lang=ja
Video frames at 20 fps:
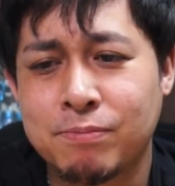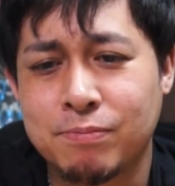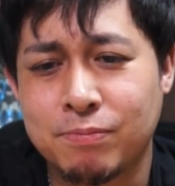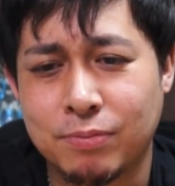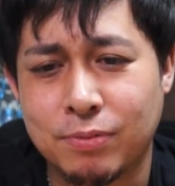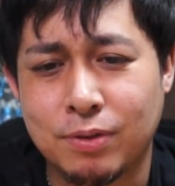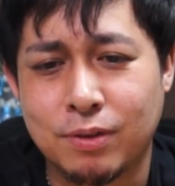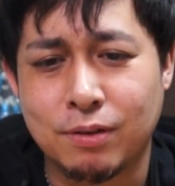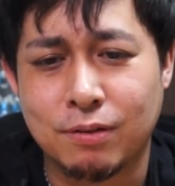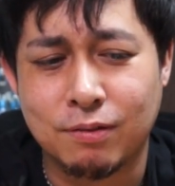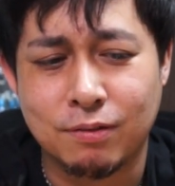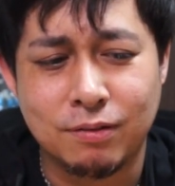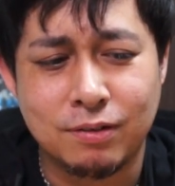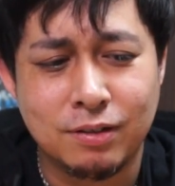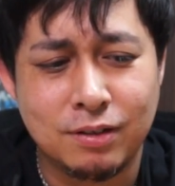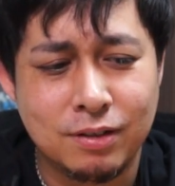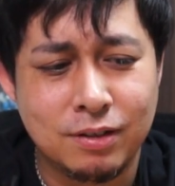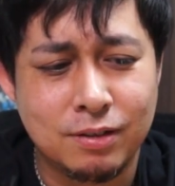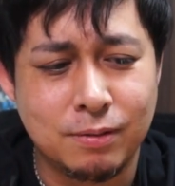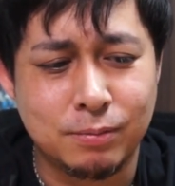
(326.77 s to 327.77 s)
うん。
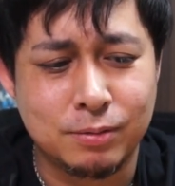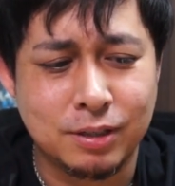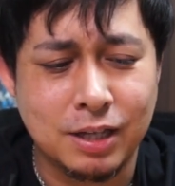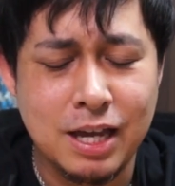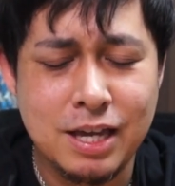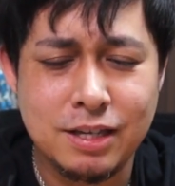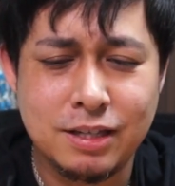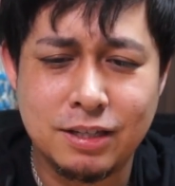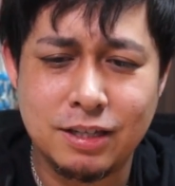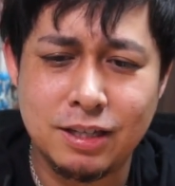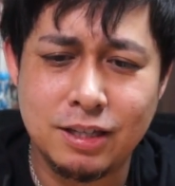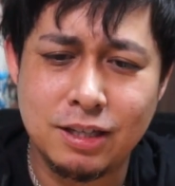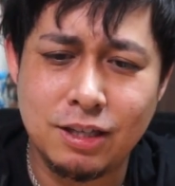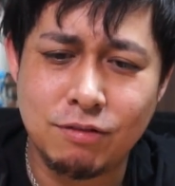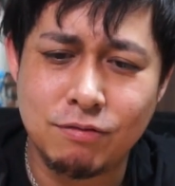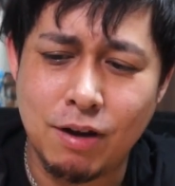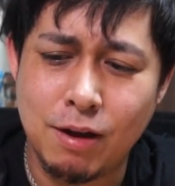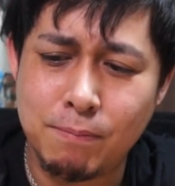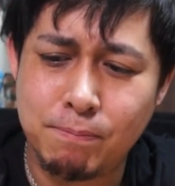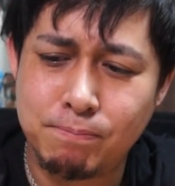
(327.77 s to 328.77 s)
最近
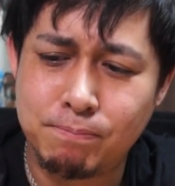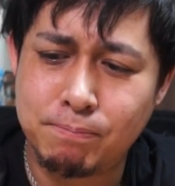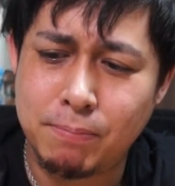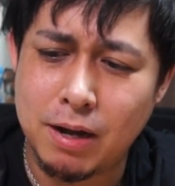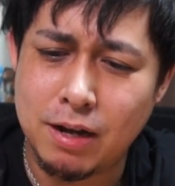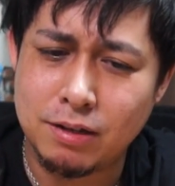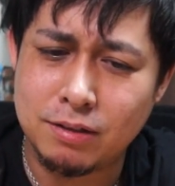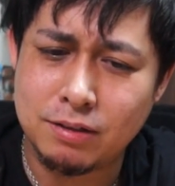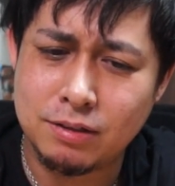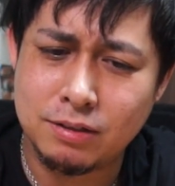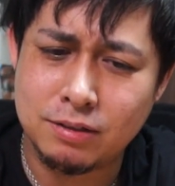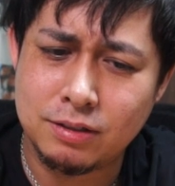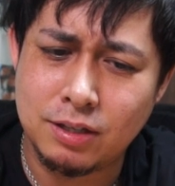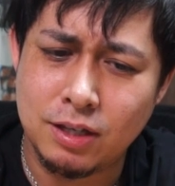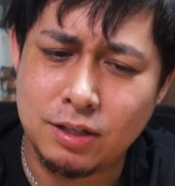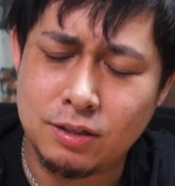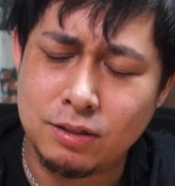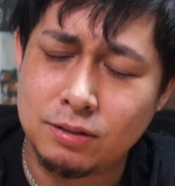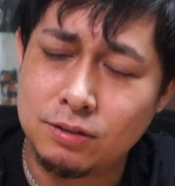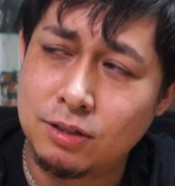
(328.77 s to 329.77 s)
でワンパンっ
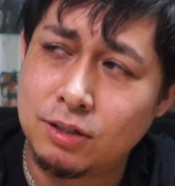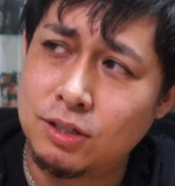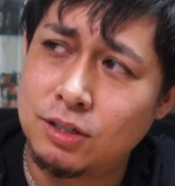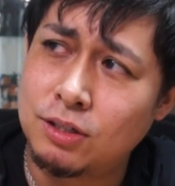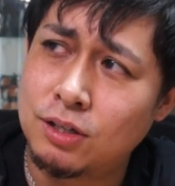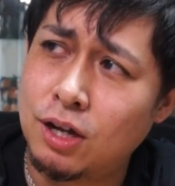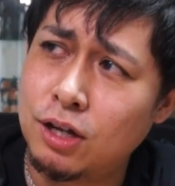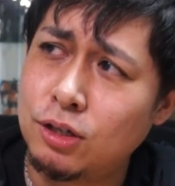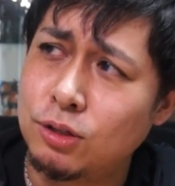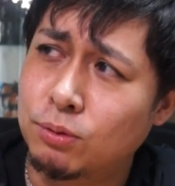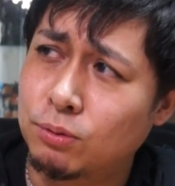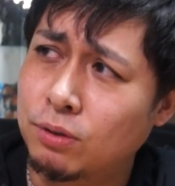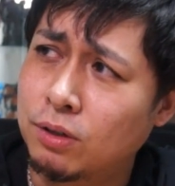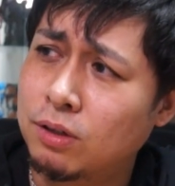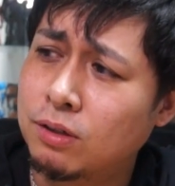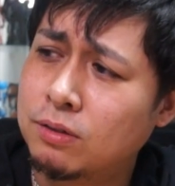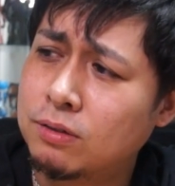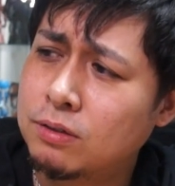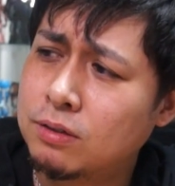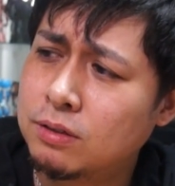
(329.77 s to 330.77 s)
ていないよ
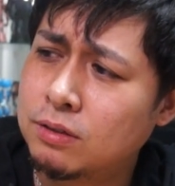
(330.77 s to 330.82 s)
ね。